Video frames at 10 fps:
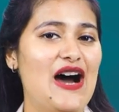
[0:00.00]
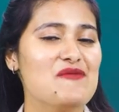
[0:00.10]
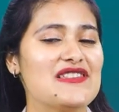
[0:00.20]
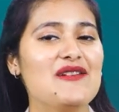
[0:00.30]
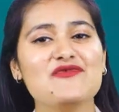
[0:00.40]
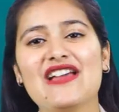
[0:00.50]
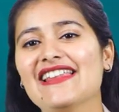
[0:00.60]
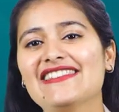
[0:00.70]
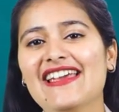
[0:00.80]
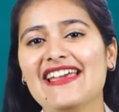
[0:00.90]
हम सब
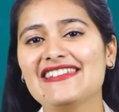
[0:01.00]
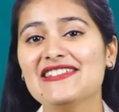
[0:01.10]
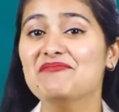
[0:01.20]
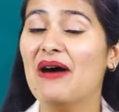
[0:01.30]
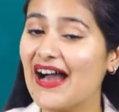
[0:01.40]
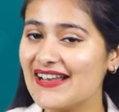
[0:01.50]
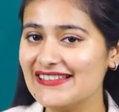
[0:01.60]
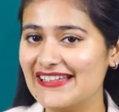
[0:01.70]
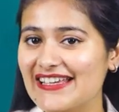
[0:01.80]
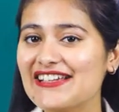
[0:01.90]
जानते हैं कि
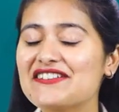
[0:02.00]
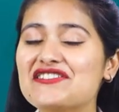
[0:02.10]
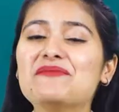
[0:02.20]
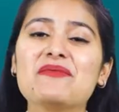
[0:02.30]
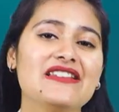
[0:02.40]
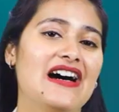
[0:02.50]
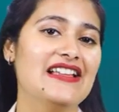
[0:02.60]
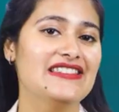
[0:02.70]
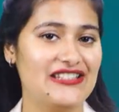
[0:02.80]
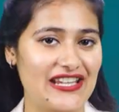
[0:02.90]
भारत एक कृषि
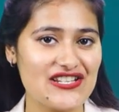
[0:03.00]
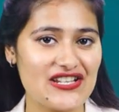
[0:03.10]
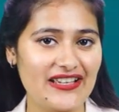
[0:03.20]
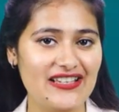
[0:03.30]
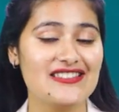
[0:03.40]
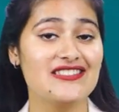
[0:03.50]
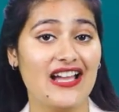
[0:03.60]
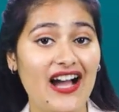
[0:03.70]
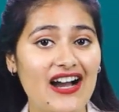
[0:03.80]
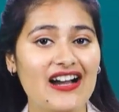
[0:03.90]
प्रधान देश है
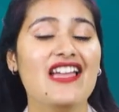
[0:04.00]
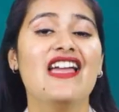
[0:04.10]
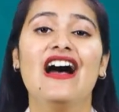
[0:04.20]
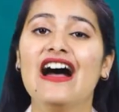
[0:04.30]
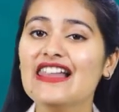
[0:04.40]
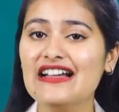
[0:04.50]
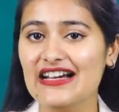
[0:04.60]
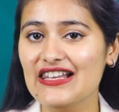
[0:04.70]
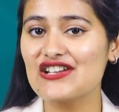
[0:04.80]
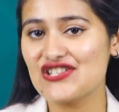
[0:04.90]
जहां
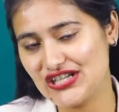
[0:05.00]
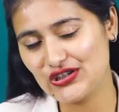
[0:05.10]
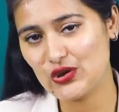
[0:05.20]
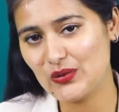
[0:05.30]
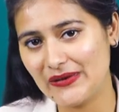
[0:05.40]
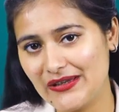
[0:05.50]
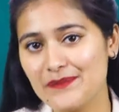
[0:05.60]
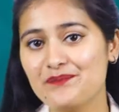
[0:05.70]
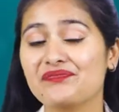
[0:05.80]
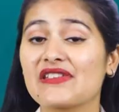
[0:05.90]
अलग अलग क्षेत्रों में
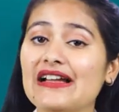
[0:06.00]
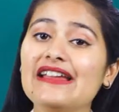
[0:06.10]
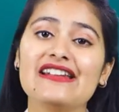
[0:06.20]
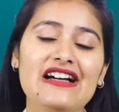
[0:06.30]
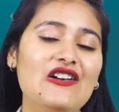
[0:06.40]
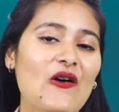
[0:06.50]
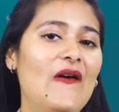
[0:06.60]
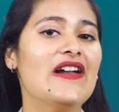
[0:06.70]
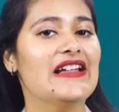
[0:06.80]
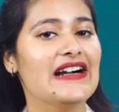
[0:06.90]
कई रंग
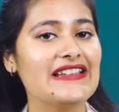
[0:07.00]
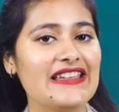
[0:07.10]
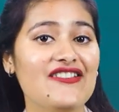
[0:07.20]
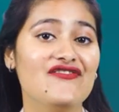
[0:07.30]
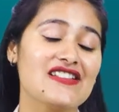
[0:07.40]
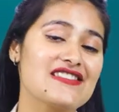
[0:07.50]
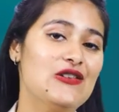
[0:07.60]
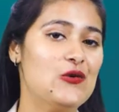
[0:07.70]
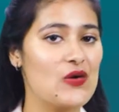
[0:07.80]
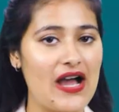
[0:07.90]
और ढंग के
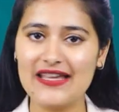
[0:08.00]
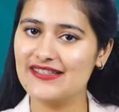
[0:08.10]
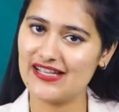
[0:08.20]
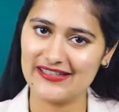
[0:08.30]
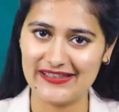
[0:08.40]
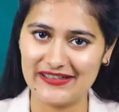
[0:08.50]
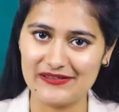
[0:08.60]
फसल उगाए जाते